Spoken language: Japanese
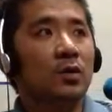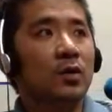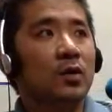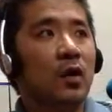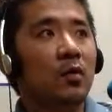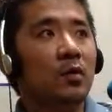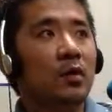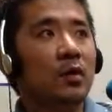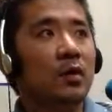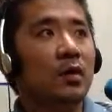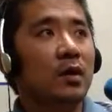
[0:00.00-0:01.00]
あの平泳ぎは
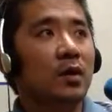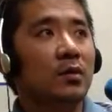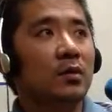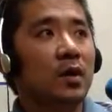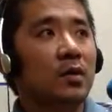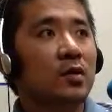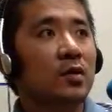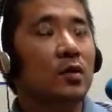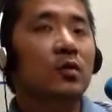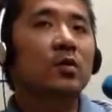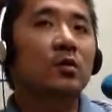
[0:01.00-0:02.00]
ねあの正し
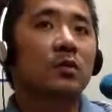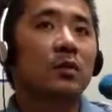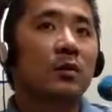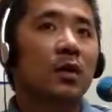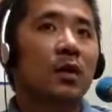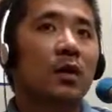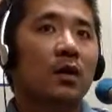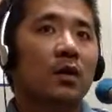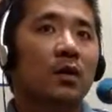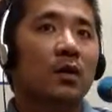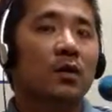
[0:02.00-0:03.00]
く泳ぐには
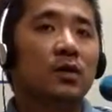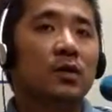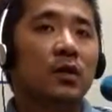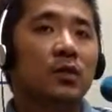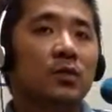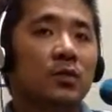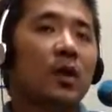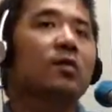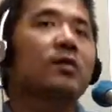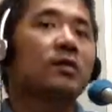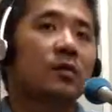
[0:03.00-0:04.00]
一番難
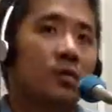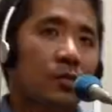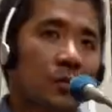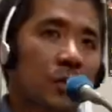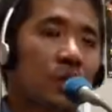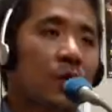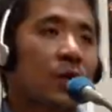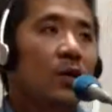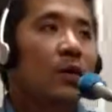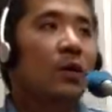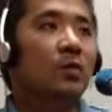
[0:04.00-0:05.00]
しいんですけど、はい
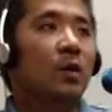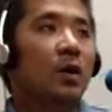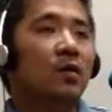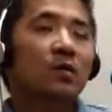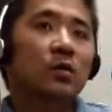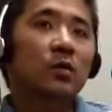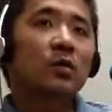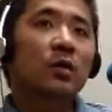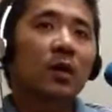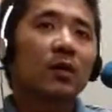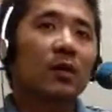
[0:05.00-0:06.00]
あの学校の授
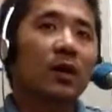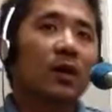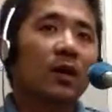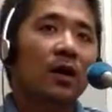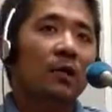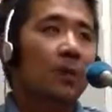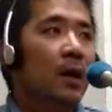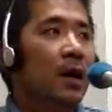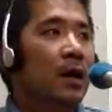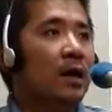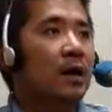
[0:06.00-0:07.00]
業の中では、うんま
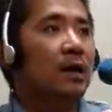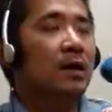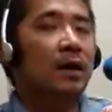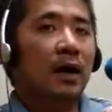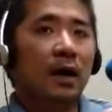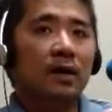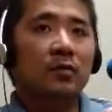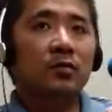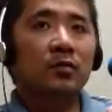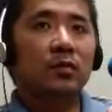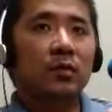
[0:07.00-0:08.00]
あ変え
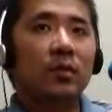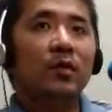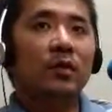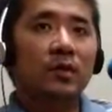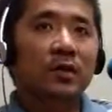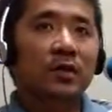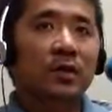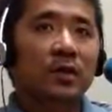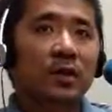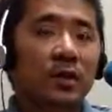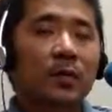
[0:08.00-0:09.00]
る泳ぎ
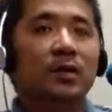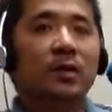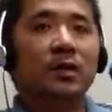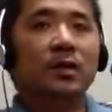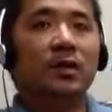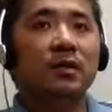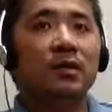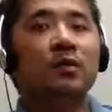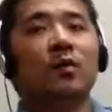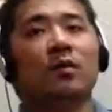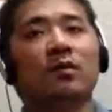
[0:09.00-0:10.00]
レベルで
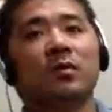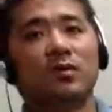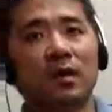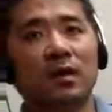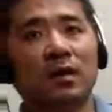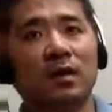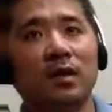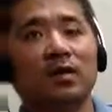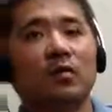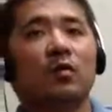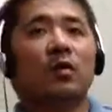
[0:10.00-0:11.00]
いいとは思うんですが、う
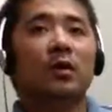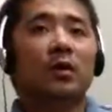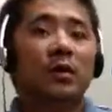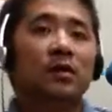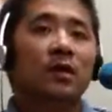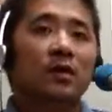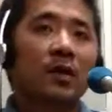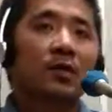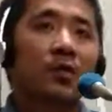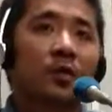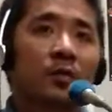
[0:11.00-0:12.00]
んそこまではできなさ
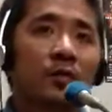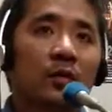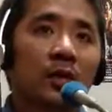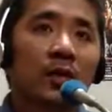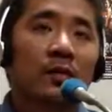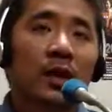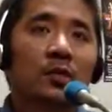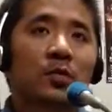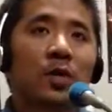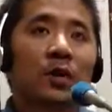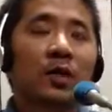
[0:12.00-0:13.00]
いっていう
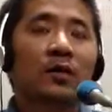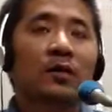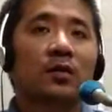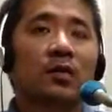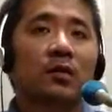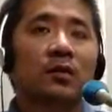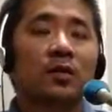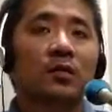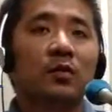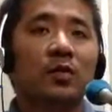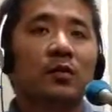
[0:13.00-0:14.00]
夏の課題がね出る出
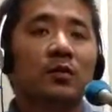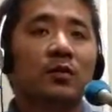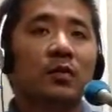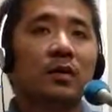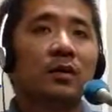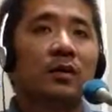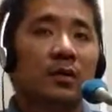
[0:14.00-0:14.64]
なるほどですね。